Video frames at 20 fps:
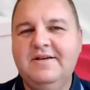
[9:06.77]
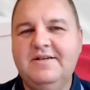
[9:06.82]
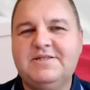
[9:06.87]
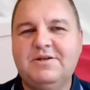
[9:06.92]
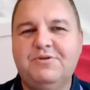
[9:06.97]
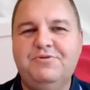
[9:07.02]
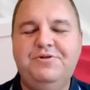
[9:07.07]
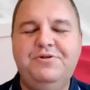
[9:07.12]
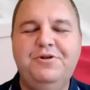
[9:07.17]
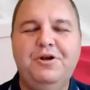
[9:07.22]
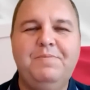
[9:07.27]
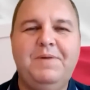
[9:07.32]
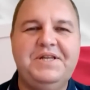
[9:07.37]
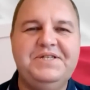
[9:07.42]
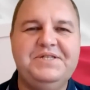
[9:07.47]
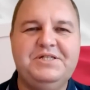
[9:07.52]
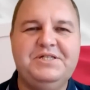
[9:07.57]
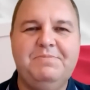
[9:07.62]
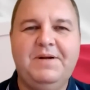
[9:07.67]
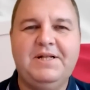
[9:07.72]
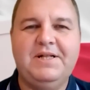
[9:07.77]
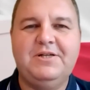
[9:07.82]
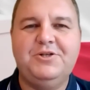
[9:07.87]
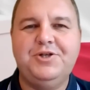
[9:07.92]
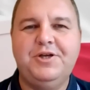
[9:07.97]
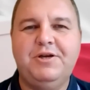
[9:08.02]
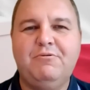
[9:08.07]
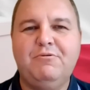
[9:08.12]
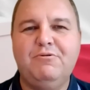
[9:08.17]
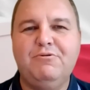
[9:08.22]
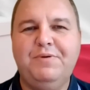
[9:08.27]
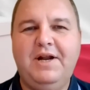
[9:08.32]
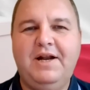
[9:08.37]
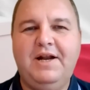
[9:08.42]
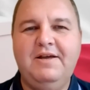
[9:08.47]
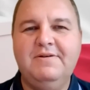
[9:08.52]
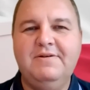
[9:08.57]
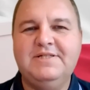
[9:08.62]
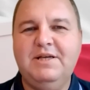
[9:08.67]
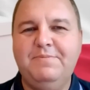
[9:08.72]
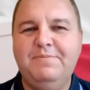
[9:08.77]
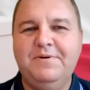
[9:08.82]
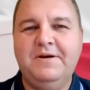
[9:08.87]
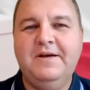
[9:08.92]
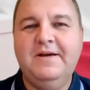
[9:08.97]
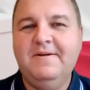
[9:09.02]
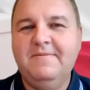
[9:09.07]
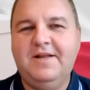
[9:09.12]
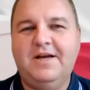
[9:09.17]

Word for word: skądinąd bardzo sympatycznej i kulturalnej osoby.